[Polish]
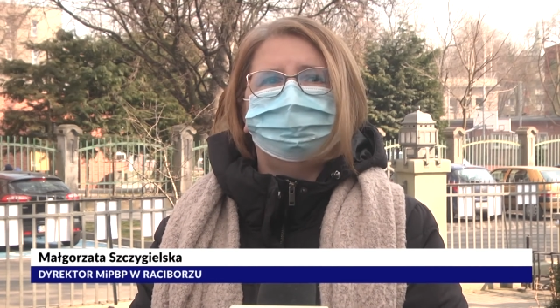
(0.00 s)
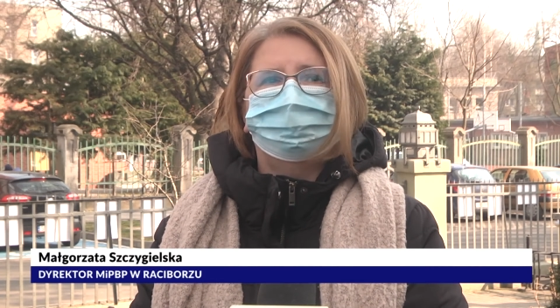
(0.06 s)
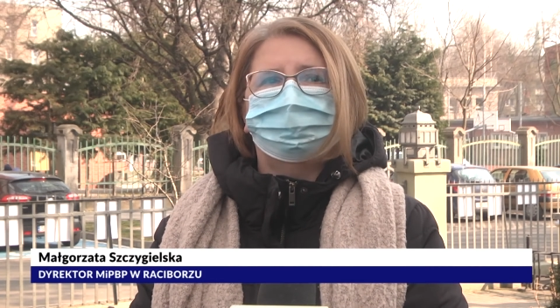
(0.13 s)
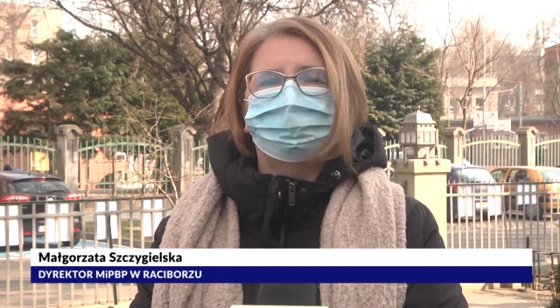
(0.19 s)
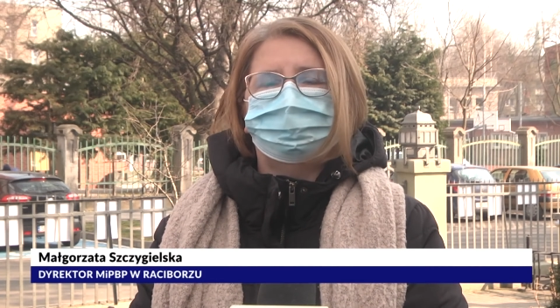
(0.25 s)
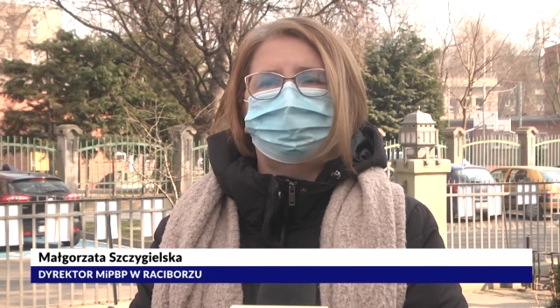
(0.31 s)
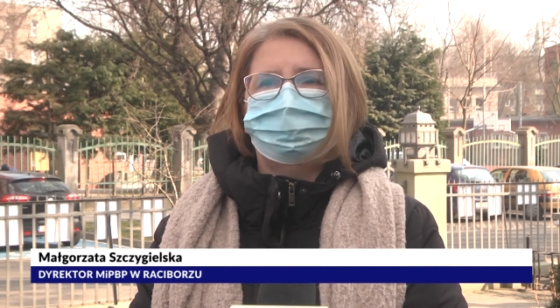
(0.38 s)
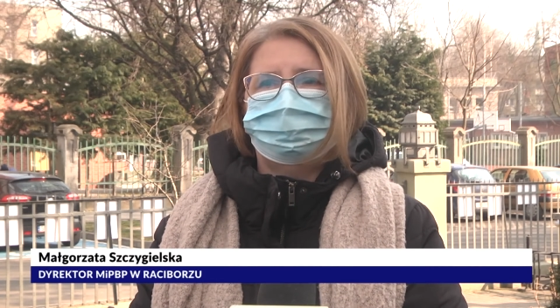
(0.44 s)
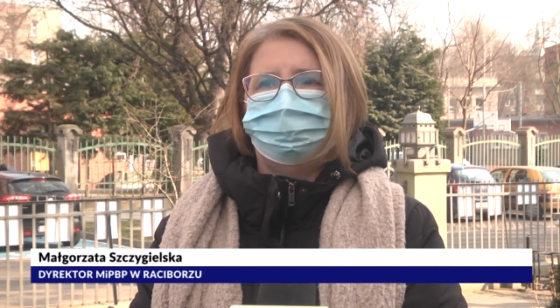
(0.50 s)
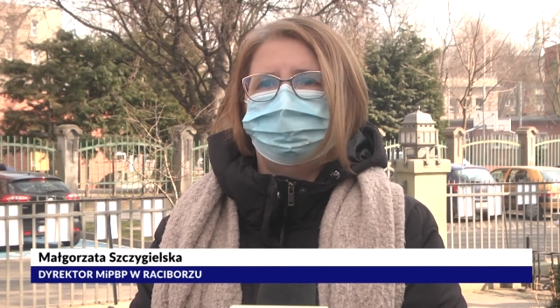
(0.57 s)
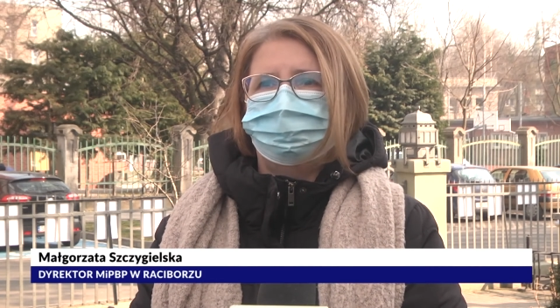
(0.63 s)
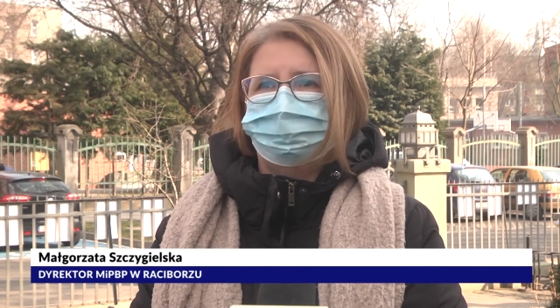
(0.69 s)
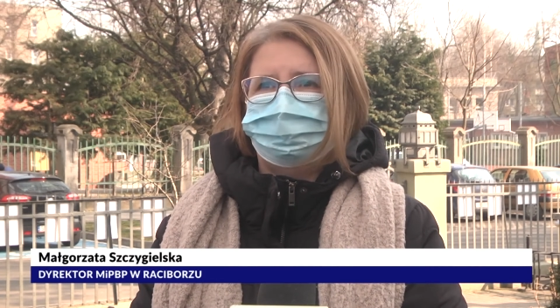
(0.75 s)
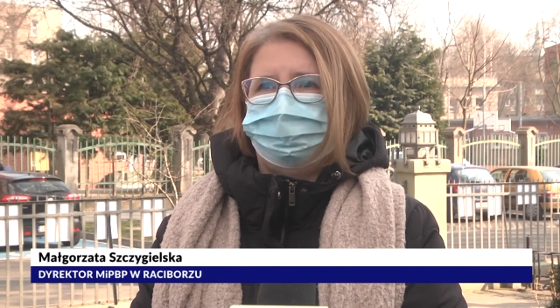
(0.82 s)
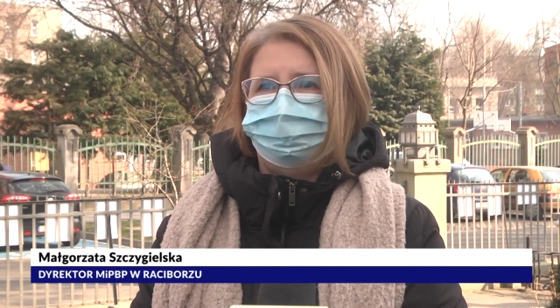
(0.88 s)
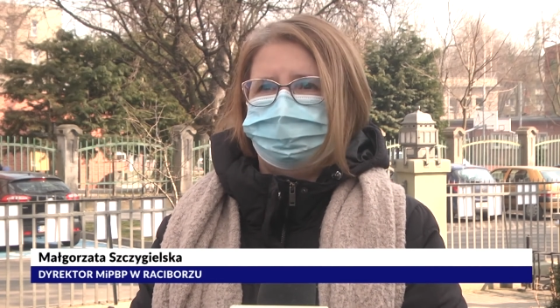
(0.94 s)
można sobie
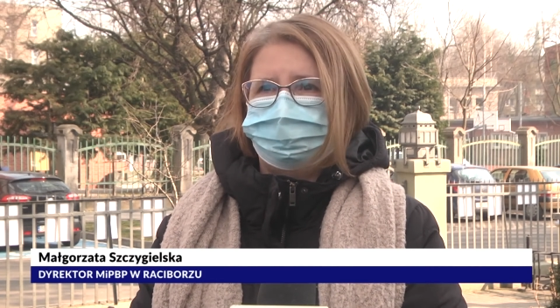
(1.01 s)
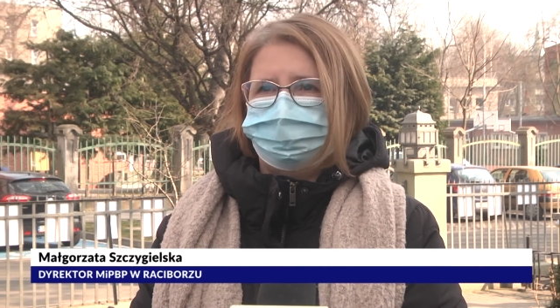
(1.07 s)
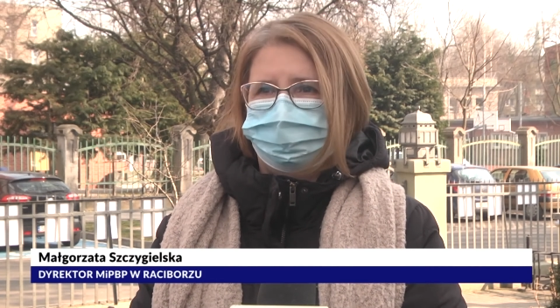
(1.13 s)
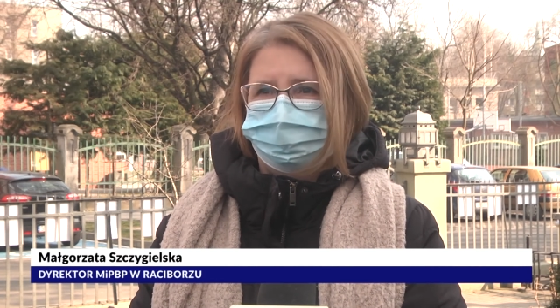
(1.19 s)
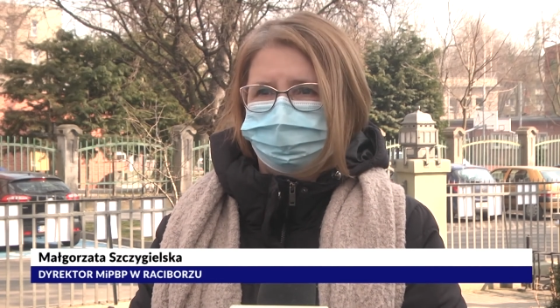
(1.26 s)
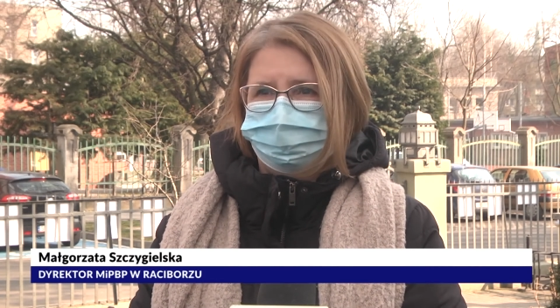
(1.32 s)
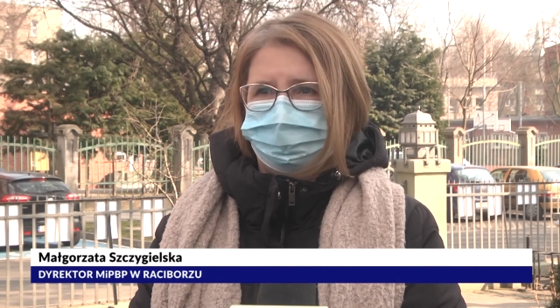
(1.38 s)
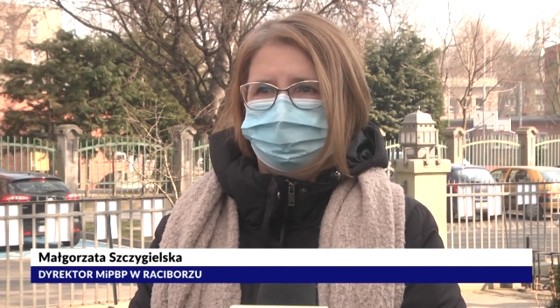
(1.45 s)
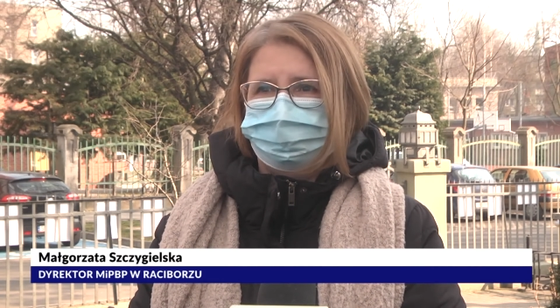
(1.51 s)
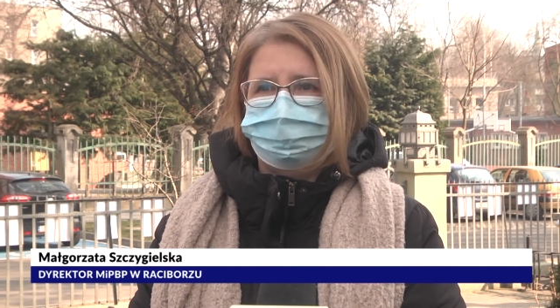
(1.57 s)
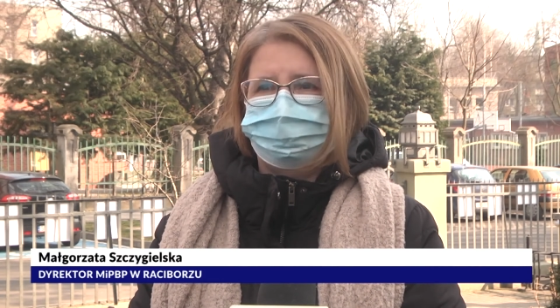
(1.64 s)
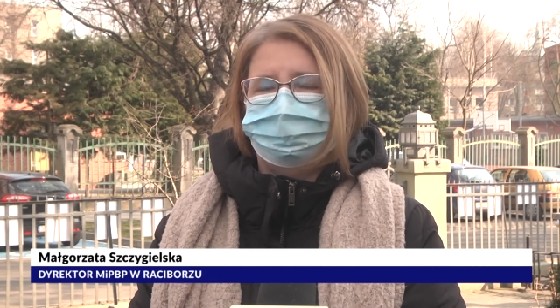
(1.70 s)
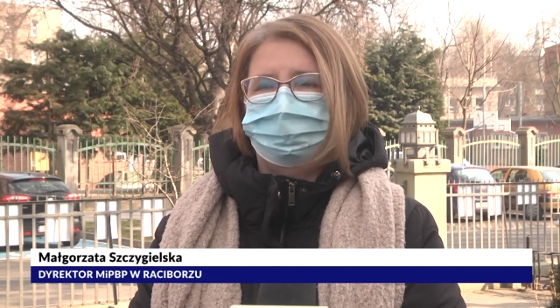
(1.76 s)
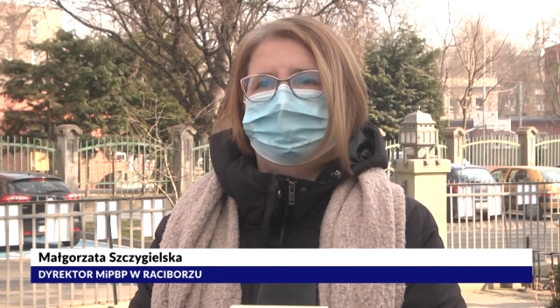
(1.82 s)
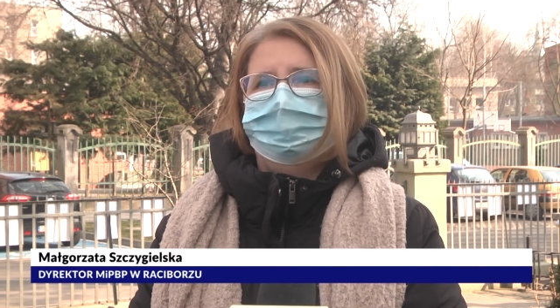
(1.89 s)
ustawiać kontrast,